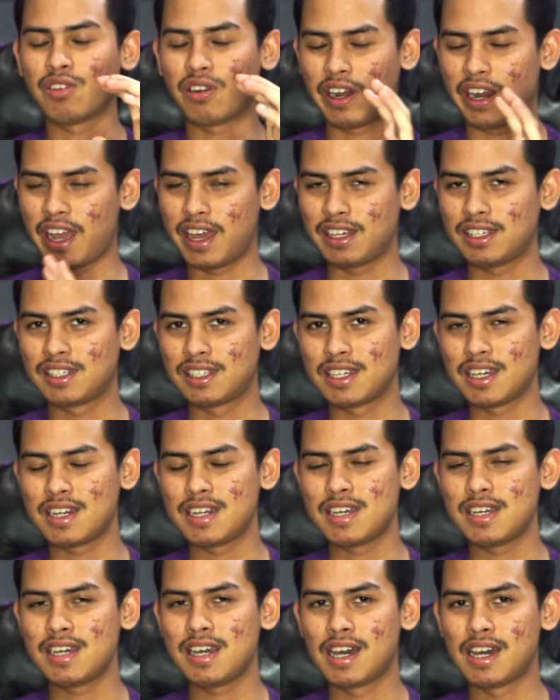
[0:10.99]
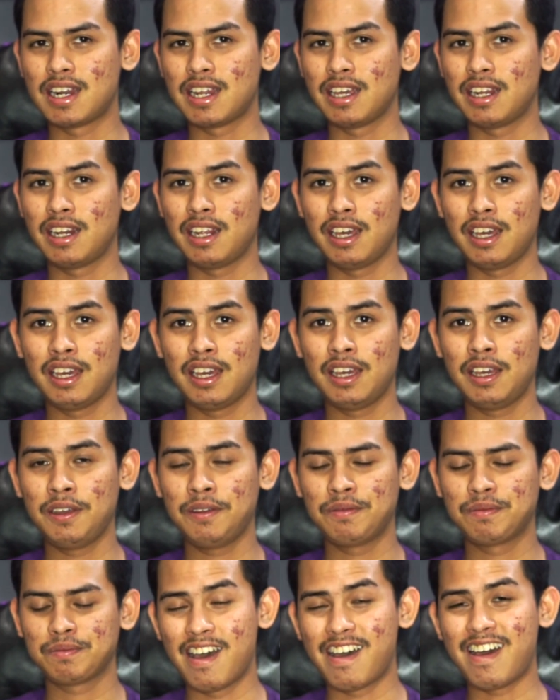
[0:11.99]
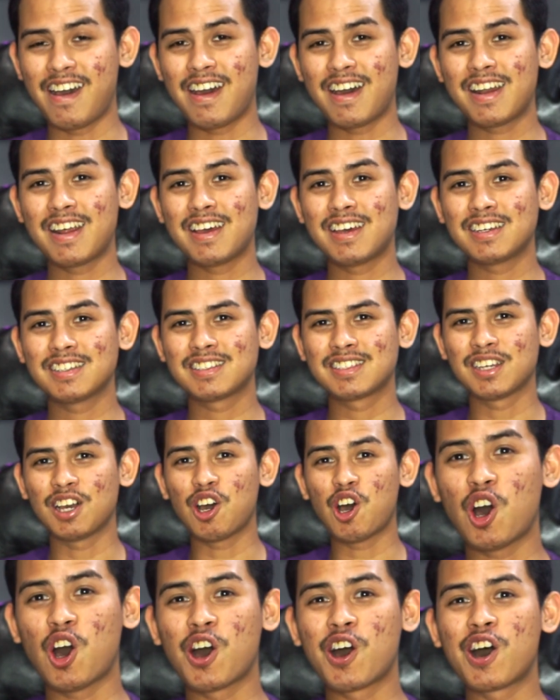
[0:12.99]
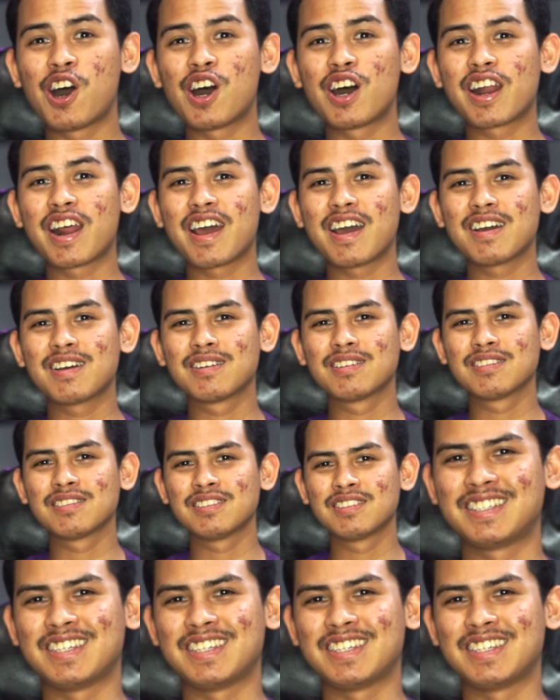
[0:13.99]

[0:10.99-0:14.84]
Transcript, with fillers: Sorry guys, jadi hari ini ada seorang